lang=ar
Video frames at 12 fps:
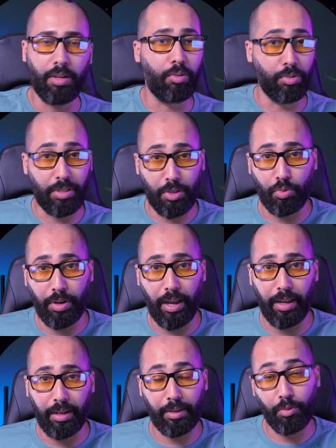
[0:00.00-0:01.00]
وانت تكون
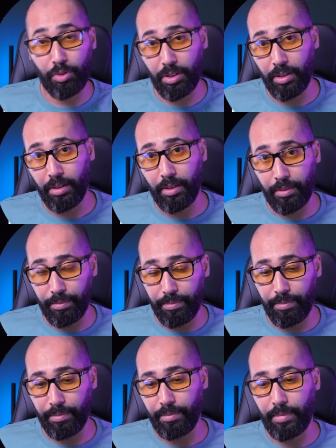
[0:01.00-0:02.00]
حال الكونت
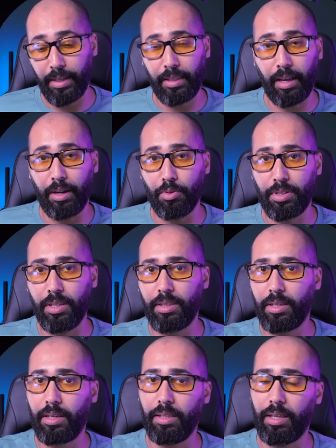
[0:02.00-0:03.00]
كيدخل لو سيت
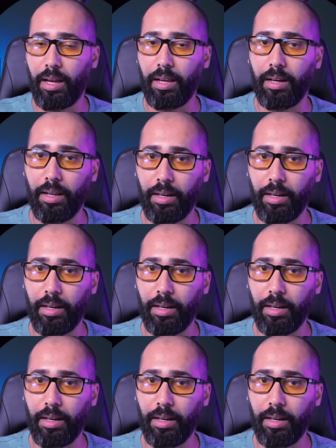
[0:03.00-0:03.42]
كيدخل